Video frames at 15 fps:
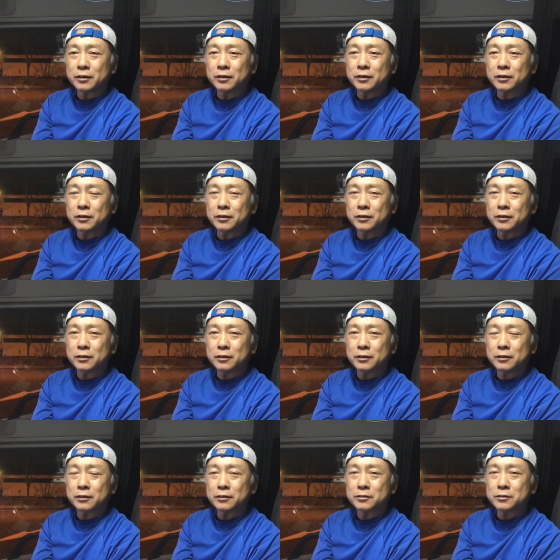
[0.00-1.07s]

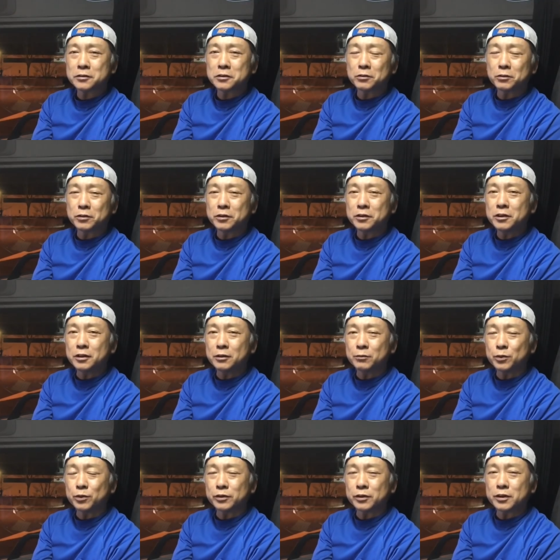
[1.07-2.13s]
えー、次の2位
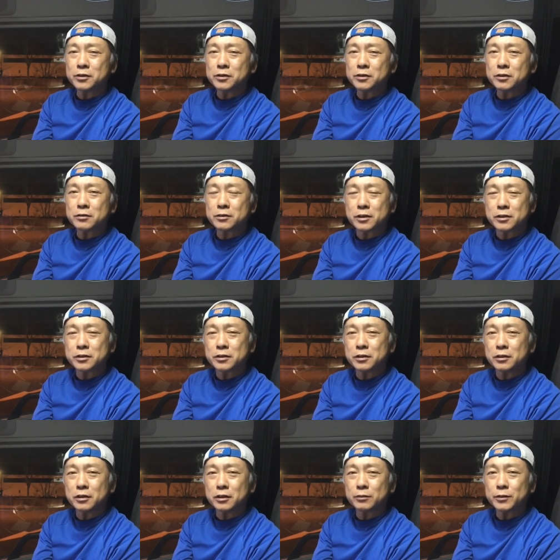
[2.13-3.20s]
もデジタル写真
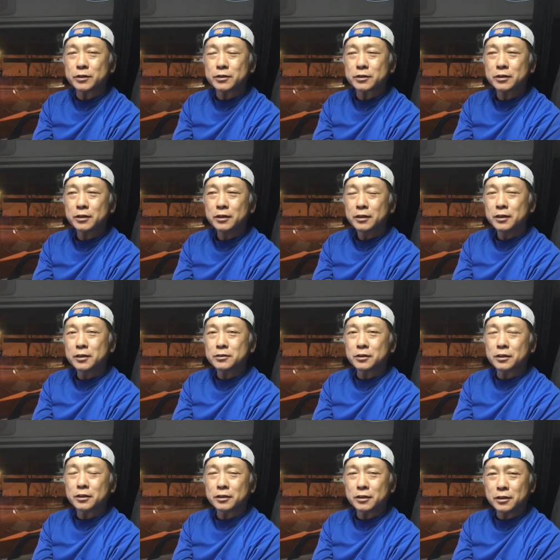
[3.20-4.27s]
になります。え
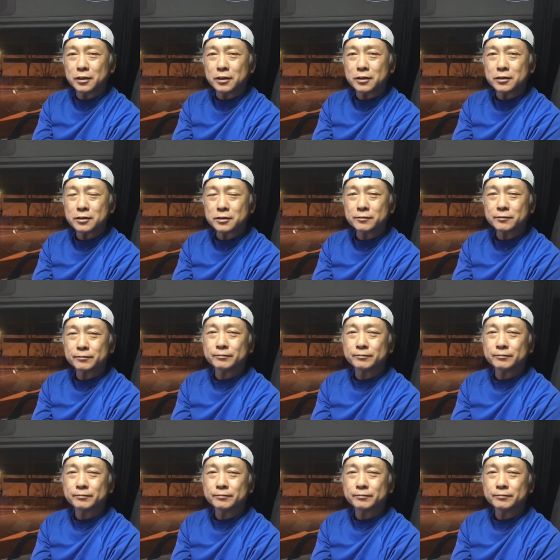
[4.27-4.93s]
次2位です。